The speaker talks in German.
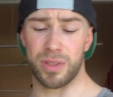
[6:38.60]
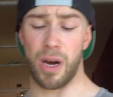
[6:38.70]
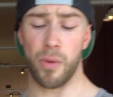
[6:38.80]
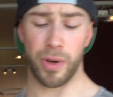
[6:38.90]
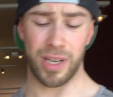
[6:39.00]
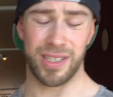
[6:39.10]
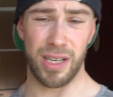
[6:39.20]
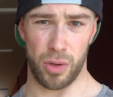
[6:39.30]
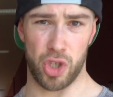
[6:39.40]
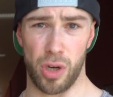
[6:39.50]
und da auch wirklich
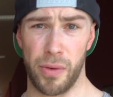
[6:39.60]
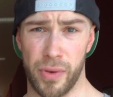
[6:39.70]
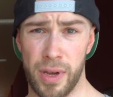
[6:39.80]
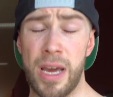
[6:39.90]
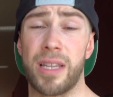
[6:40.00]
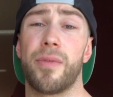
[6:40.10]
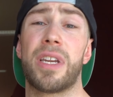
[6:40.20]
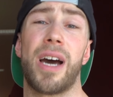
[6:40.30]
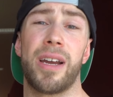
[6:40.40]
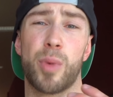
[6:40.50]
die aus Stoff, denn wenn
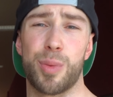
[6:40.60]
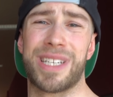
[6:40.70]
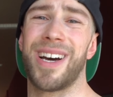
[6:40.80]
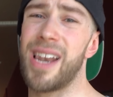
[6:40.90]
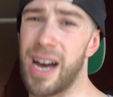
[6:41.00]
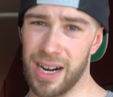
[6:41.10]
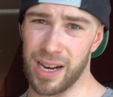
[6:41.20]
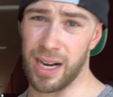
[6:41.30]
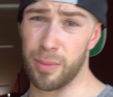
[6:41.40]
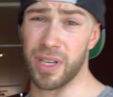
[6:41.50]
ihr da eine mit
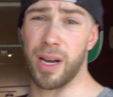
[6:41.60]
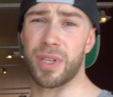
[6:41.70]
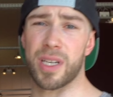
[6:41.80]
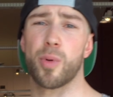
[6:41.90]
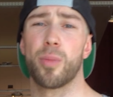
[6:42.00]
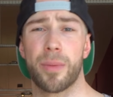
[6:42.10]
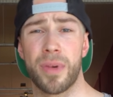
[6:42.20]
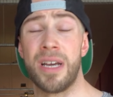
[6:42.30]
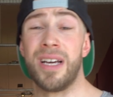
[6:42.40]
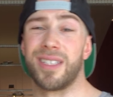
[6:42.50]
Metallhaken habt, dann habt ihr das Problem,
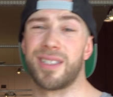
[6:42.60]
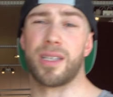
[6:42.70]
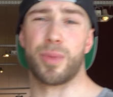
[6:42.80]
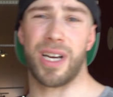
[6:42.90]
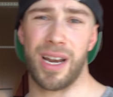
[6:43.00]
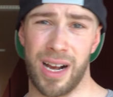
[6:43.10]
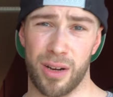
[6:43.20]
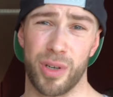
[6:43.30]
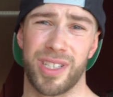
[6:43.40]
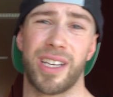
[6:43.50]
dass dieser
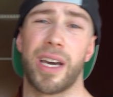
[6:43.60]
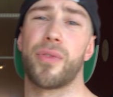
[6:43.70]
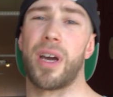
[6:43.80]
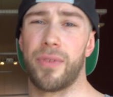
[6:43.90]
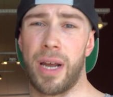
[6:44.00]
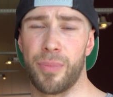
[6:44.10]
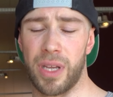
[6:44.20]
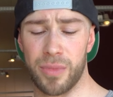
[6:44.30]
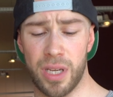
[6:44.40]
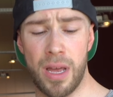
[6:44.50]
Metallhaken euch die Griffkraft
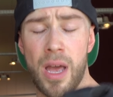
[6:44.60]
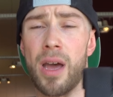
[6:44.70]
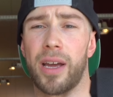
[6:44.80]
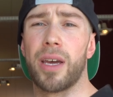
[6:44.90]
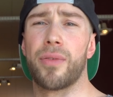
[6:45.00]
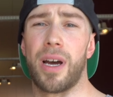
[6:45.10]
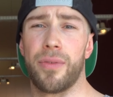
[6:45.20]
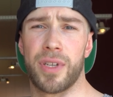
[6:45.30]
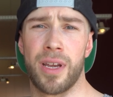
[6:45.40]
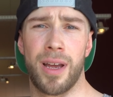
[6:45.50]
abnehmt.
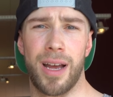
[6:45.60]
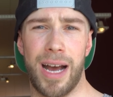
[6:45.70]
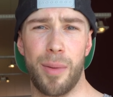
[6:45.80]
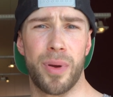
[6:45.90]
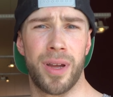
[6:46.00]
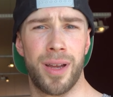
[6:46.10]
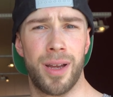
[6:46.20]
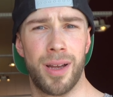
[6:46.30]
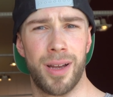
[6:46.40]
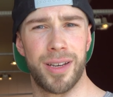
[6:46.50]
Griffkraft ab
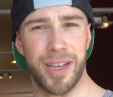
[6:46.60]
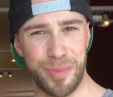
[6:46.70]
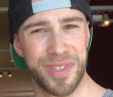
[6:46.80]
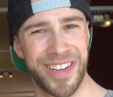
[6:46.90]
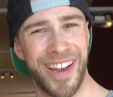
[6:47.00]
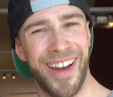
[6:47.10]
nimmt.